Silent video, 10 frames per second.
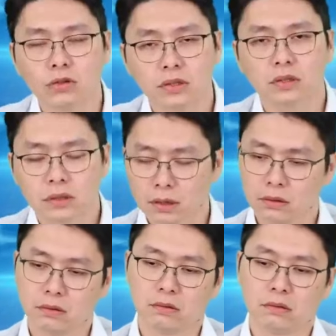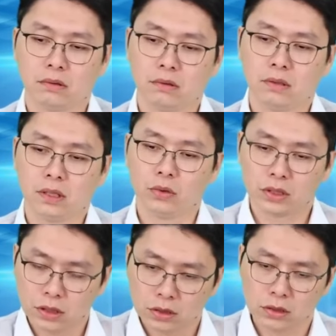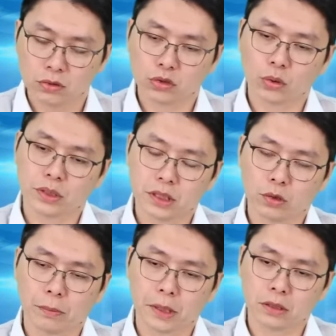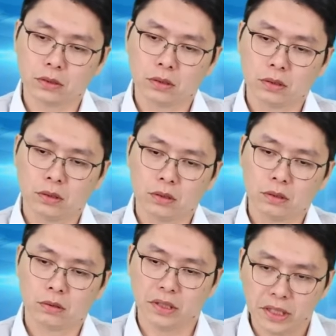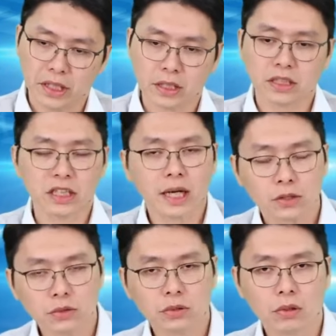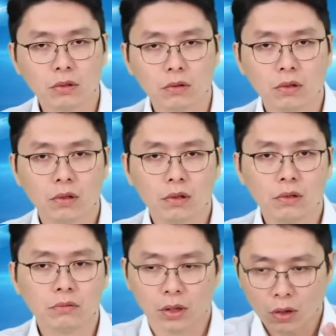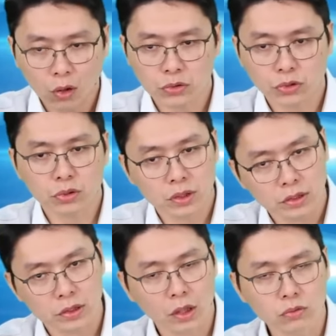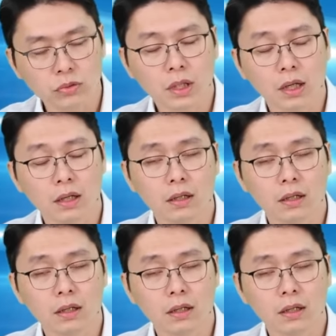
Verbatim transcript: 是等，因为已经进入收尾阶段嘛，一个一个签下去之后，然后后续就等着要入账。